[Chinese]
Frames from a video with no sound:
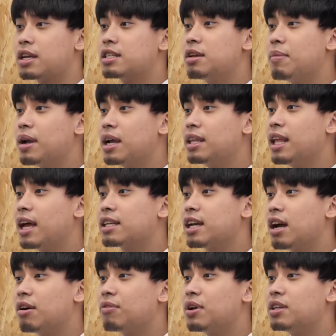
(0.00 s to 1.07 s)
这边跟大
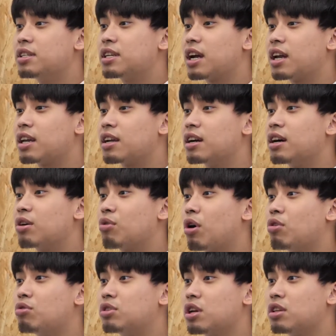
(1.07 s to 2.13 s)
家分享一个
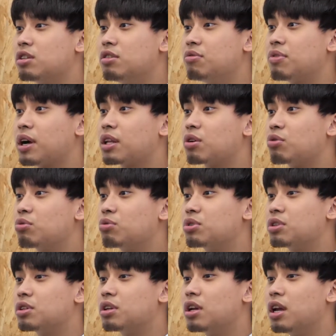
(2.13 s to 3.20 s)
关于沉浸法的故
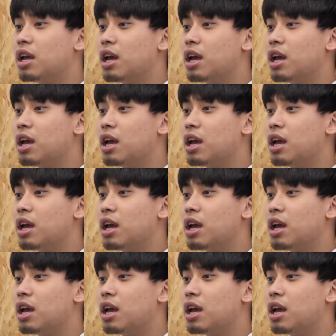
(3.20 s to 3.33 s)
事。